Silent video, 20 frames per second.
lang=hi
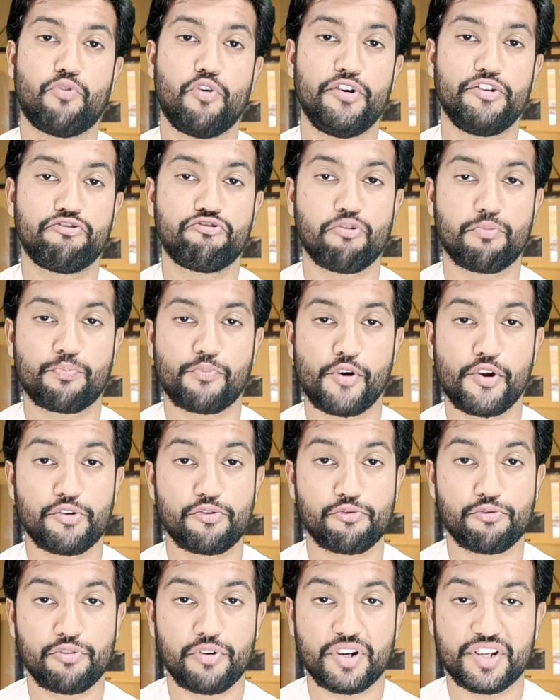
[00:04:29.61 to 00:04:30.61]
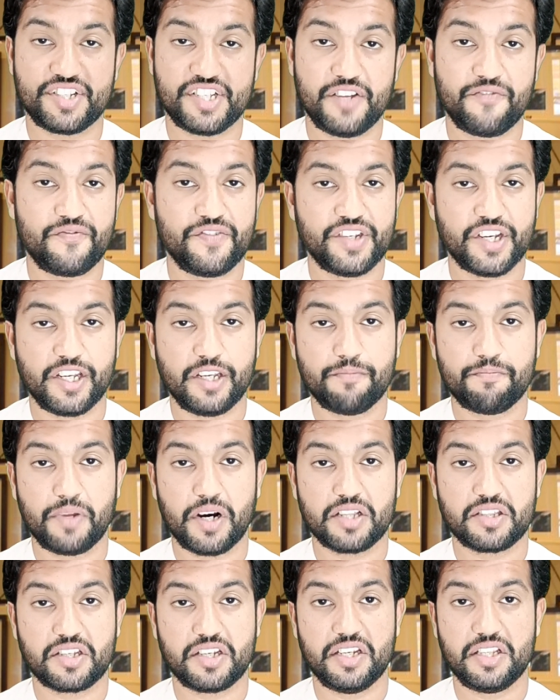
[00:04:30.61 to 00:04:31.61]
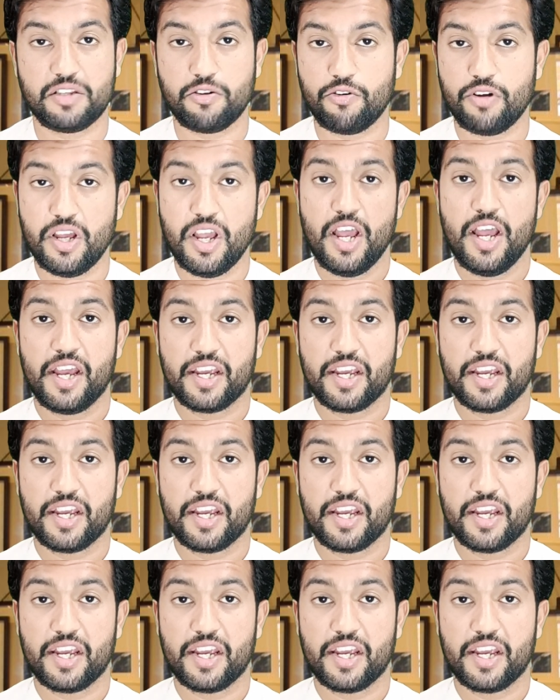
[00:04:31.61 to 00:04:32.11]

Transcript: पॉइंट टू पॉइंट उन्होंने सिर्फ यही बात की तो